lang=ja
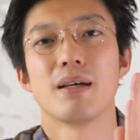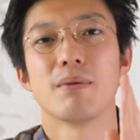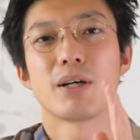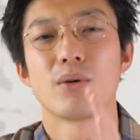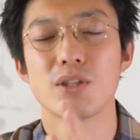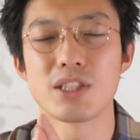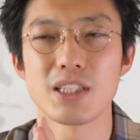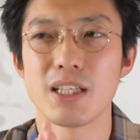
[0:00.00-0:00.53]

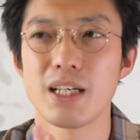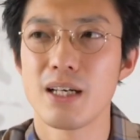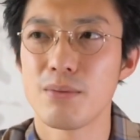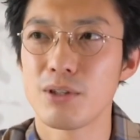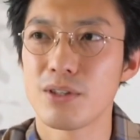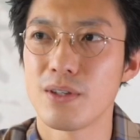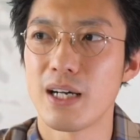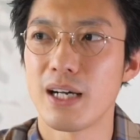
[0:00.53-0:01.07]
こちら
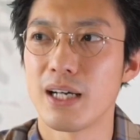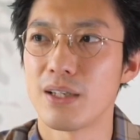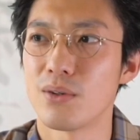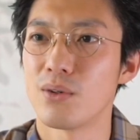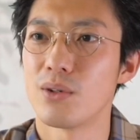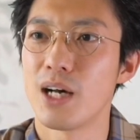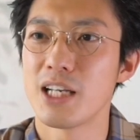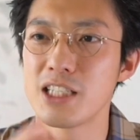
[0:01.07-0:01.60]
僕はあ
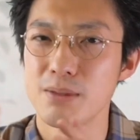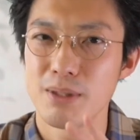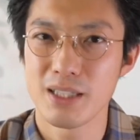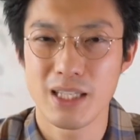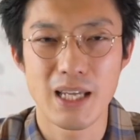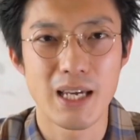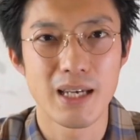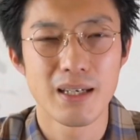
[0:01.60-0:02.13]
の初め
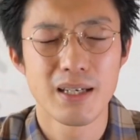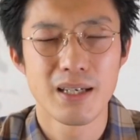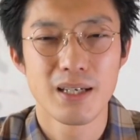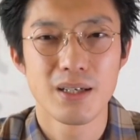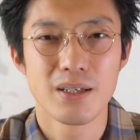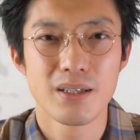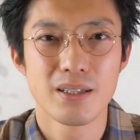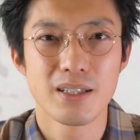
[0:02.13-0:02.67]
て
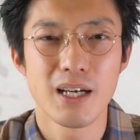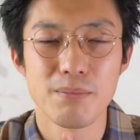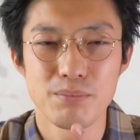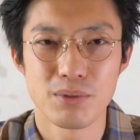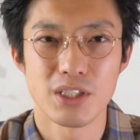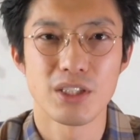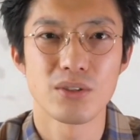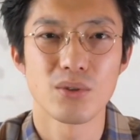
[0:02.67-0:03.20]

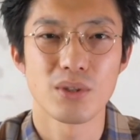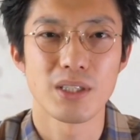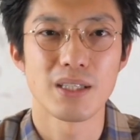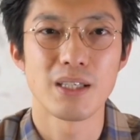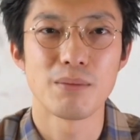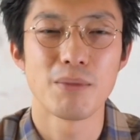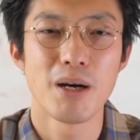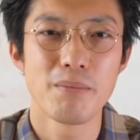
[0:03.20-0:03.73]
キャンプに行く時
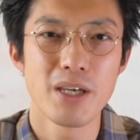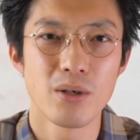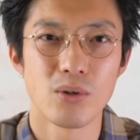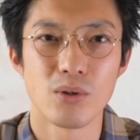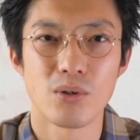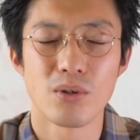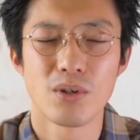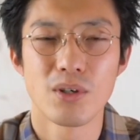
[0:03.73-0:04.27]
に豆
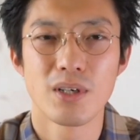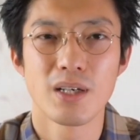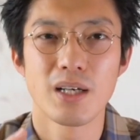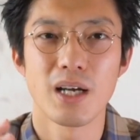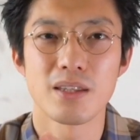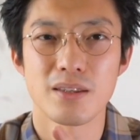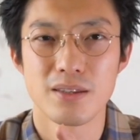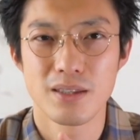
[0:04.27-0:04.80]
を
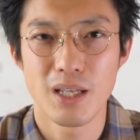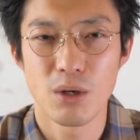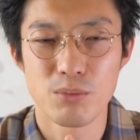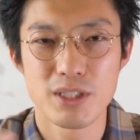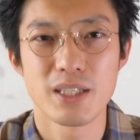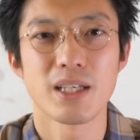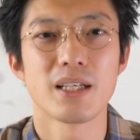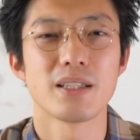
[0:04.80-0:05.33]
買ったお
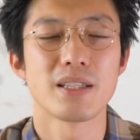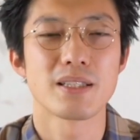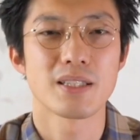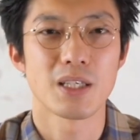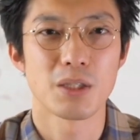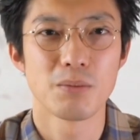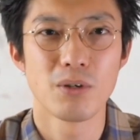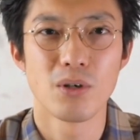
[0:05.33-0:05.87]
店なんです
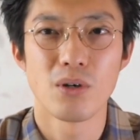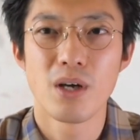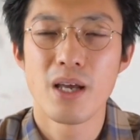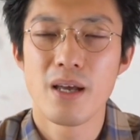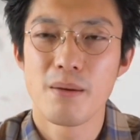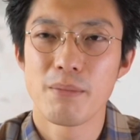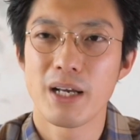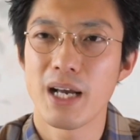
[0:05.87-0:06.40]
けども、
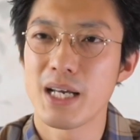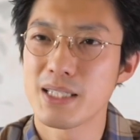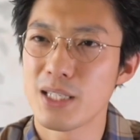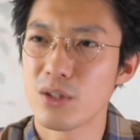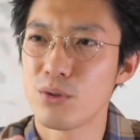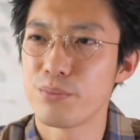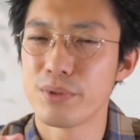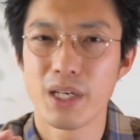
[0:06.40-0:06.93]
風
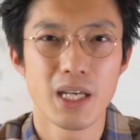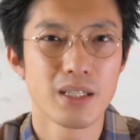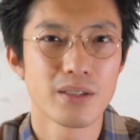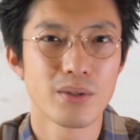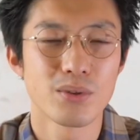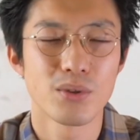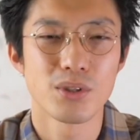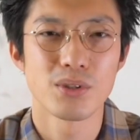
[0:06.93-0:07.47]
の
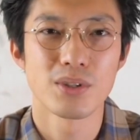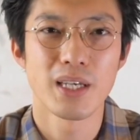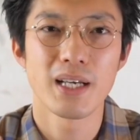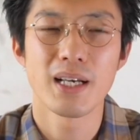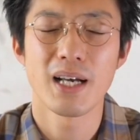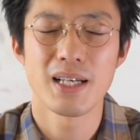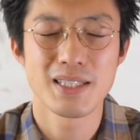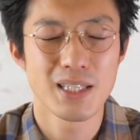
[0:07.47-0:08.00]
ブレンドという
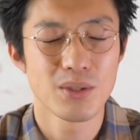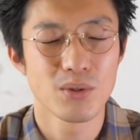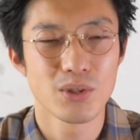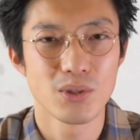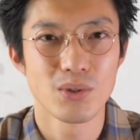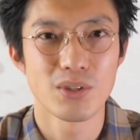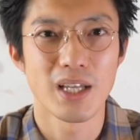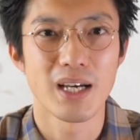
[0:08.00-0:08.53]
ね、風の
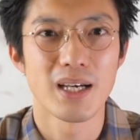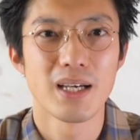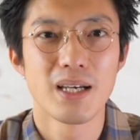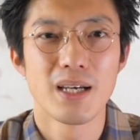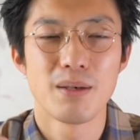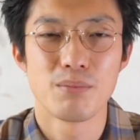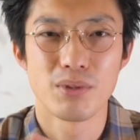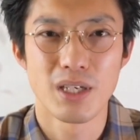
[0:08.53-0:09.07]
ような
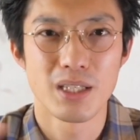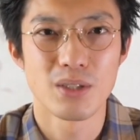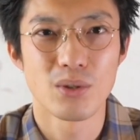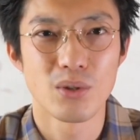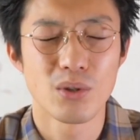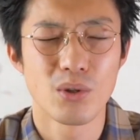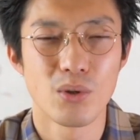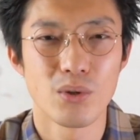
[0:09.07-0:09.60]
ブレンド
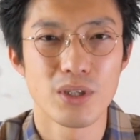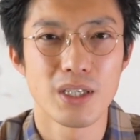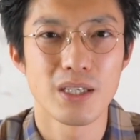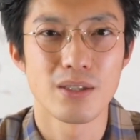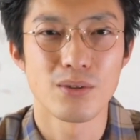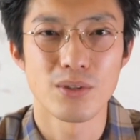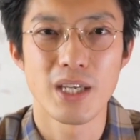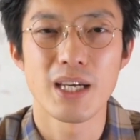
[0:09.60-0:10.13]
の
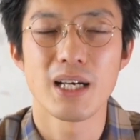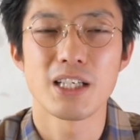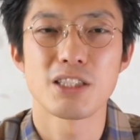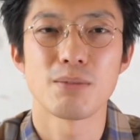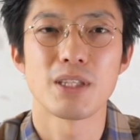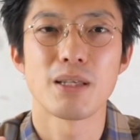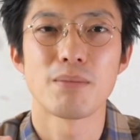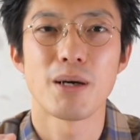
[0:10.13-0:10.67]
コーヒーをね初
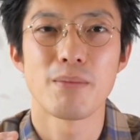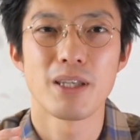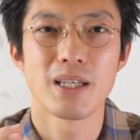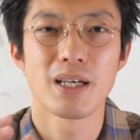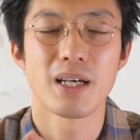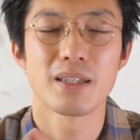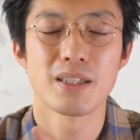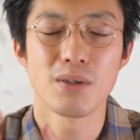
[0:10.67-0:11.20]
めて豆
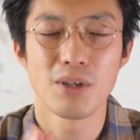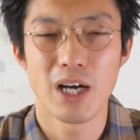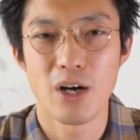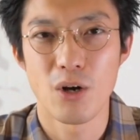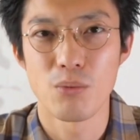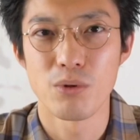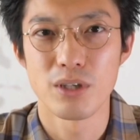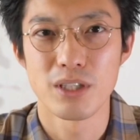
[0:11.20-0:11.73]
で買ったの
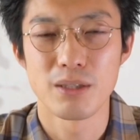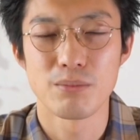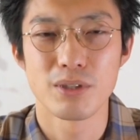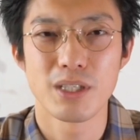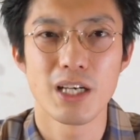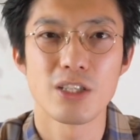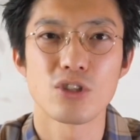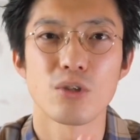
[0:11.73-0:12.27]
が思い出
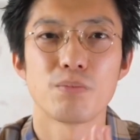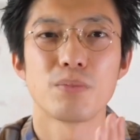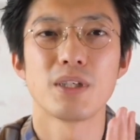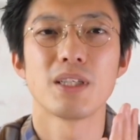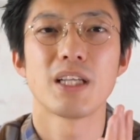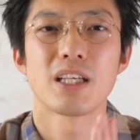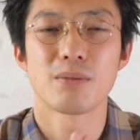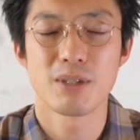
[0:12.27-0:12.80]
深いショップ
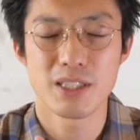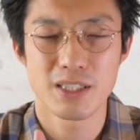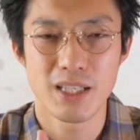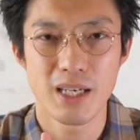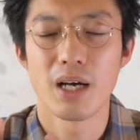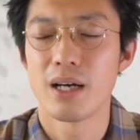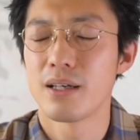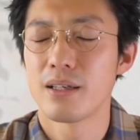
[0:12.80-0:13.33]
になりまして、